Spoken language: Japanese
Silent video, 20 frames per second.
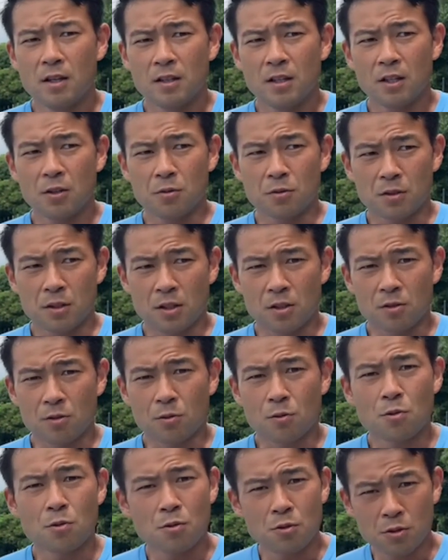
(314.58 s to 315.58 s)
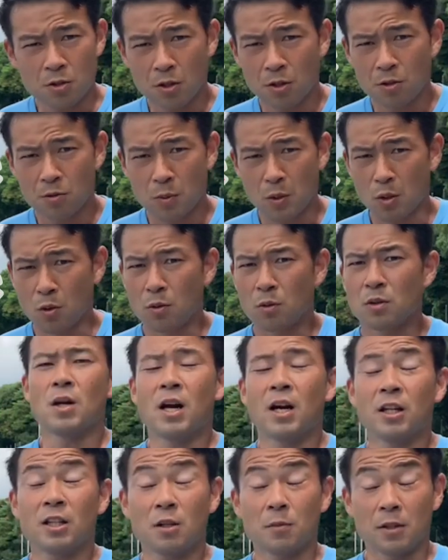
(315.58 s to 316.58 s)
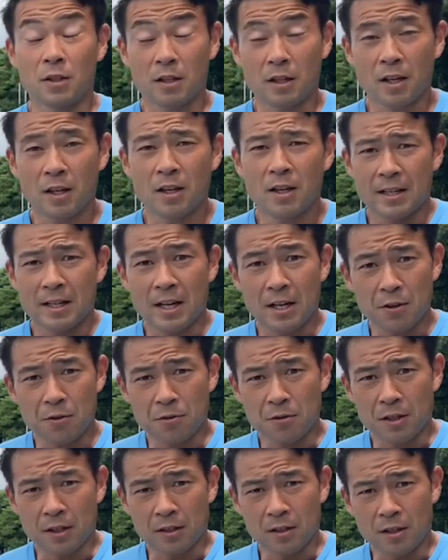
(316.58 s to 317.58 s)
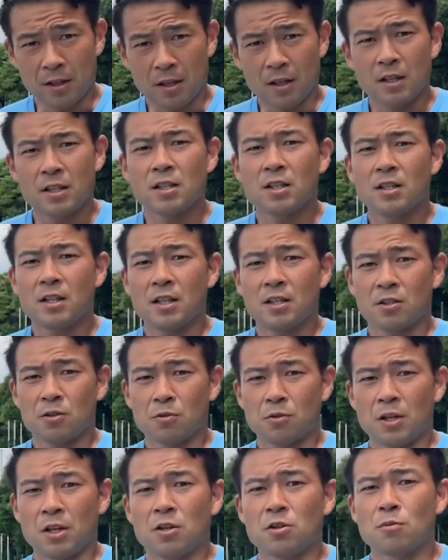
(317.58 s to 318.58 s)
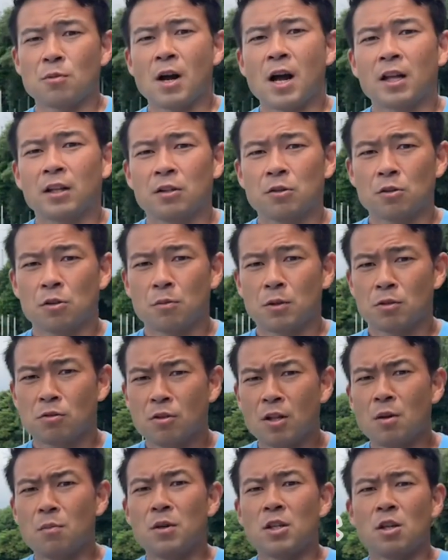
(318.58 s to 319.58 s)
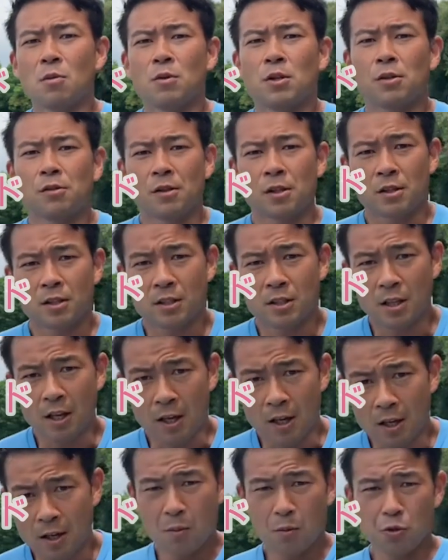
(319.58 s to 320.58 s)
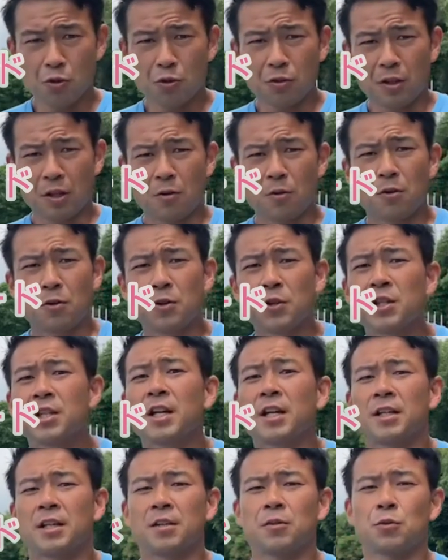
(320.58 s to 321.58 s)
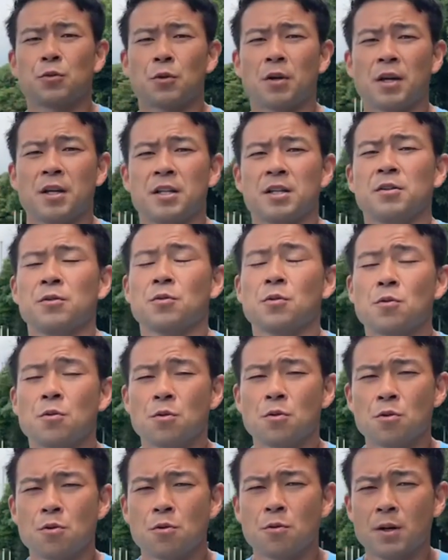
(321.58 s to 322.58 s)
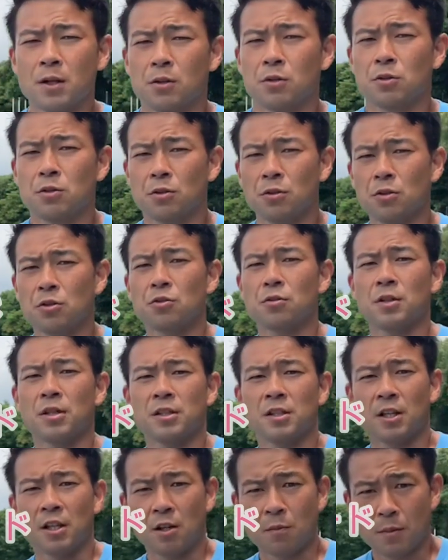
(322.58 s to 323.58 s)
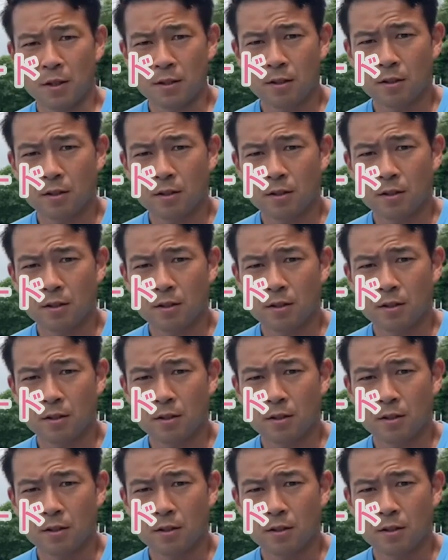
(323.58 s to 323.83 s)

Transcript: ナイトン選手の後方スイングスピード、改めてね、概要欄にレースのリンクも貼っておきますので見てみてください。もちろんね、これを引き上げていくトレーニングの方法は後ほど紹介していきま